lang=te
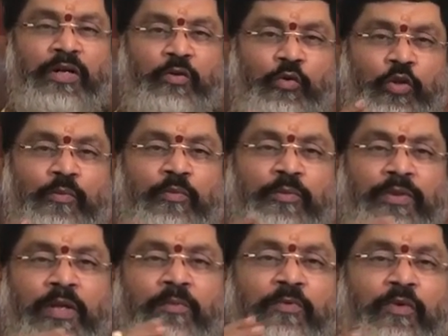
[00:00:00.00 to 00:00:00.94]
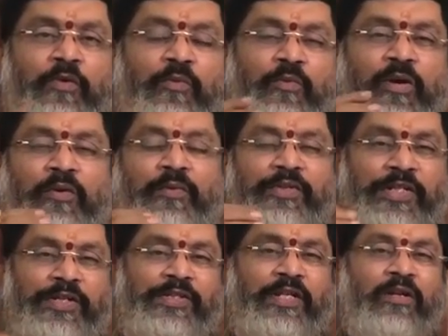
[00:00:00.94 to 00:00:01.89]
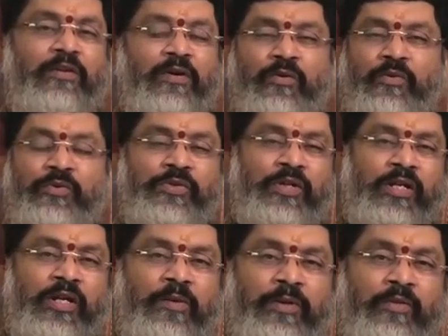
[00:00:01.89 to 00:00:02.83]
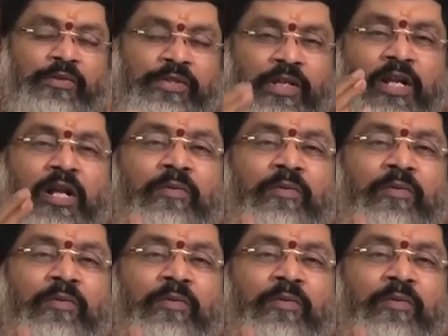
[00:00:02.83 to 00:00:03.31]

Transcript: అంటే కుటుంబం ధనం కుటుంబం వాక్ విద్యాస్థానం రాహు కూర్చున్నాడు కాబట్టి వచ్చే